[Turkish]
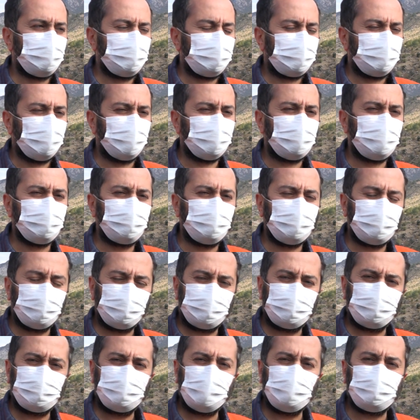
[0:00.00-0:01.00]
sanki
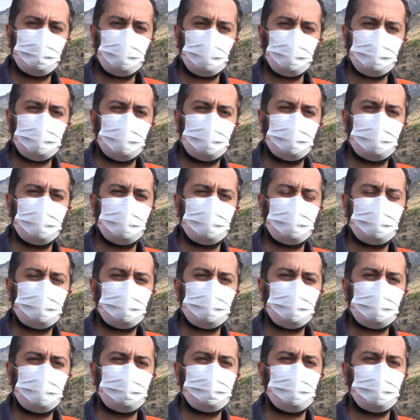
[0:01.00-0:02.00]
bir projeyi de
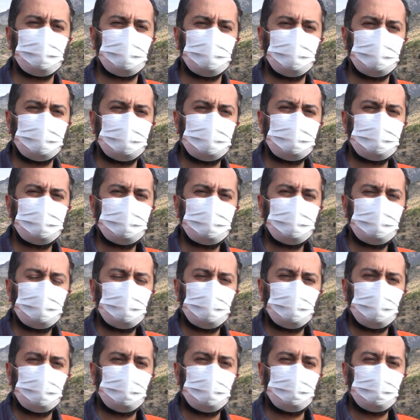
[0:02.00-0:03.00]
zav jitine
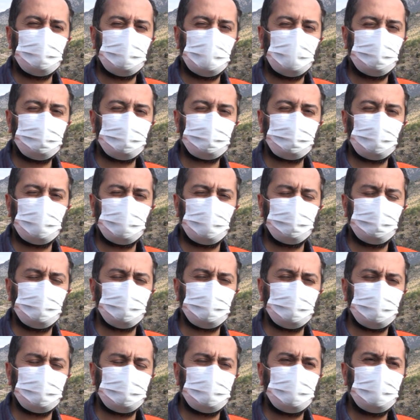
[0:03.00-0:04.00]
emjvera
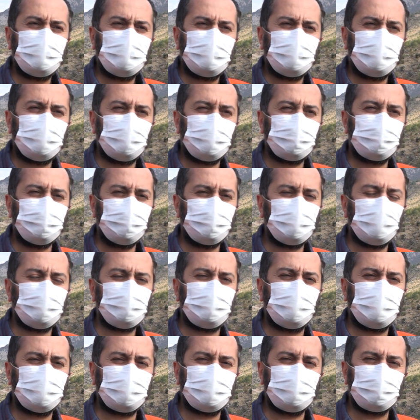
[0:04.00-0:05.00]
bejen dünya
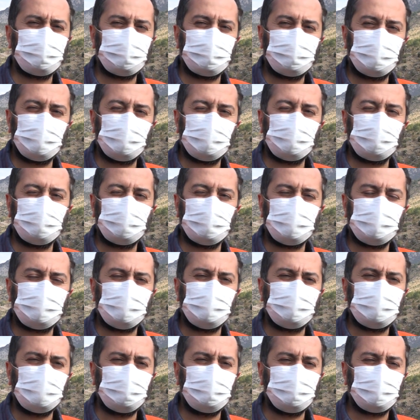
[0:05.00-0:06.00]
bir
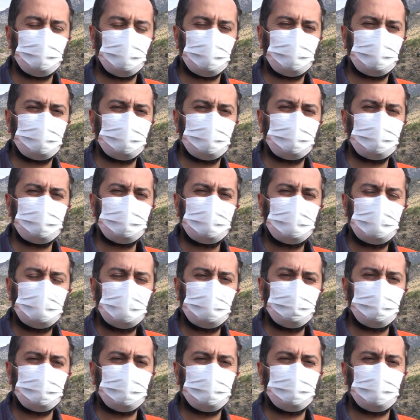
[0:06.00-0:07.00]
sistemi çekiren
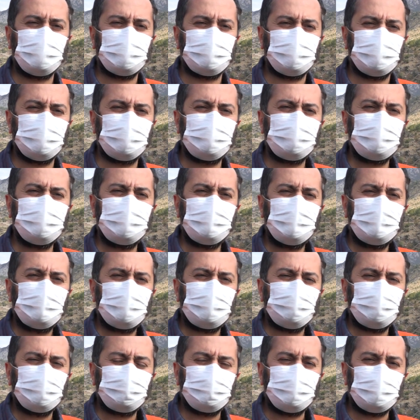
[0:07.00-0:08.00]
hebeki teke.
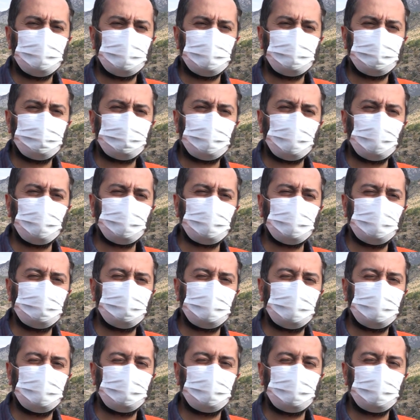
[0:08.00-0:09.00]
Proje
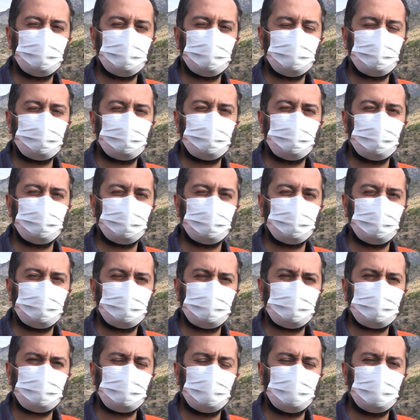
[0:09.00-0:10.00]
me dü
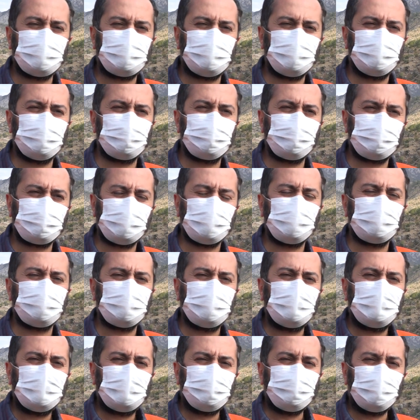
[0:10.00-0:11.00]
sadaki dü salat
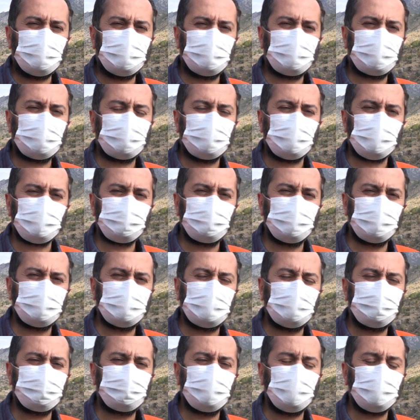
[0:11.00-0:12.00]
maya xlas bi
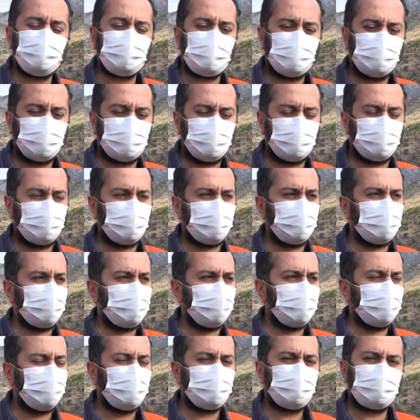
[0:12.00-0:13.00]
em pin
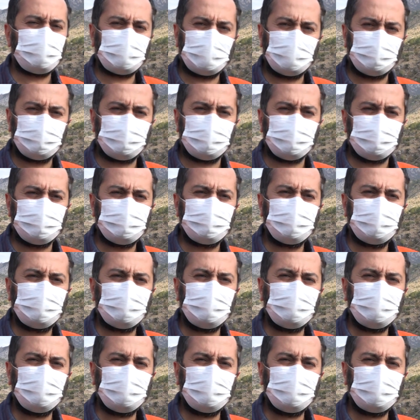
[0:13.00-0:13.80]
la txaptin.